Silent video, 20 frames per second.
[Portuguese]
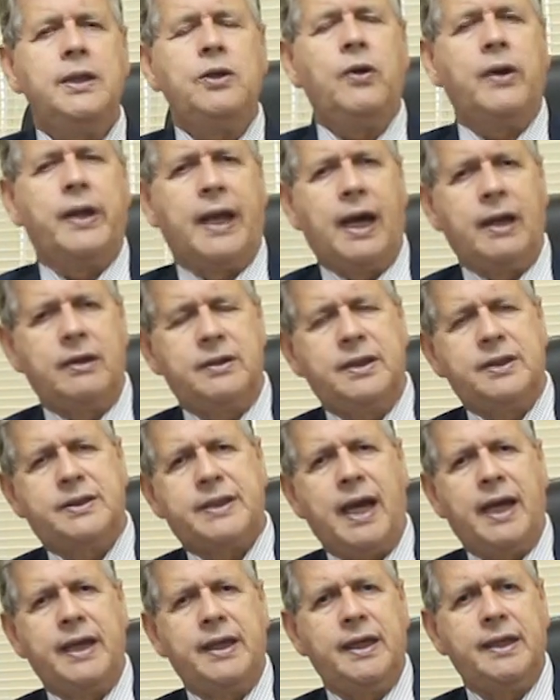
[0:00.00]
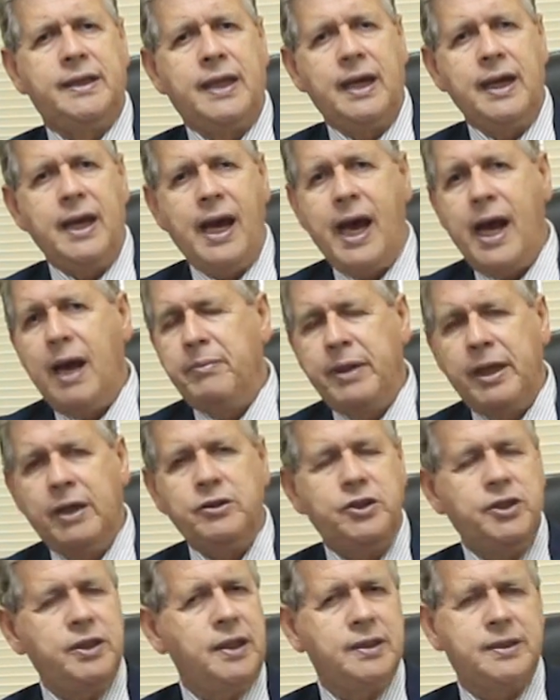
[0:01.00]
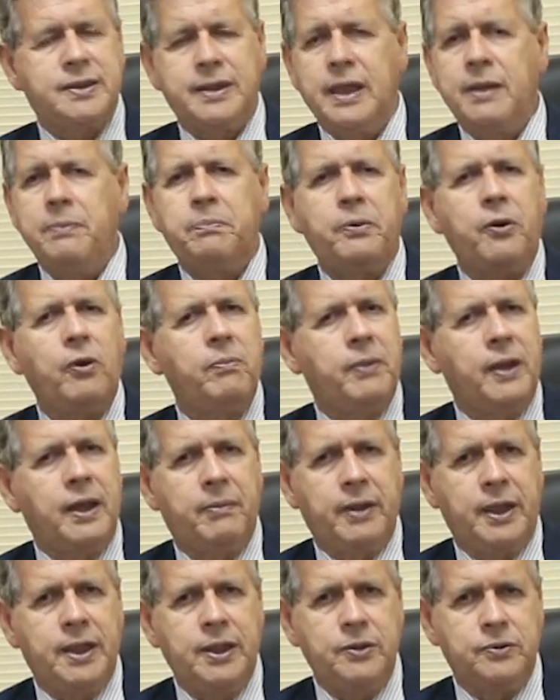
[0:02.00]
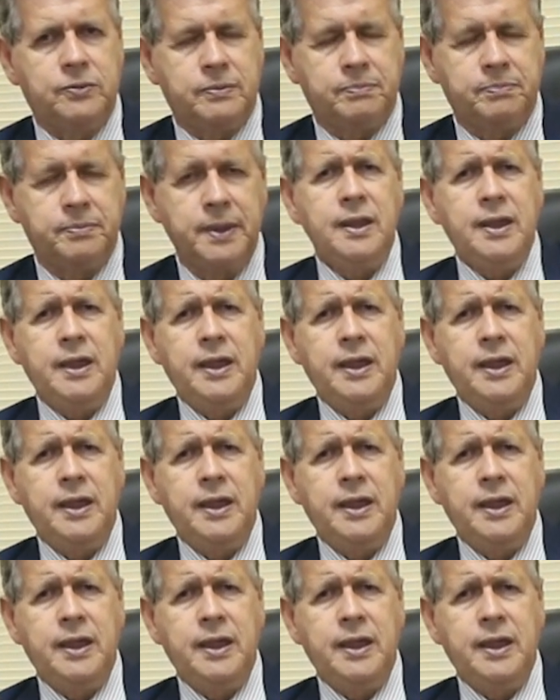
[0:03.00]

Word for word: e horário de saída a meio-dia, sem problema nenhum.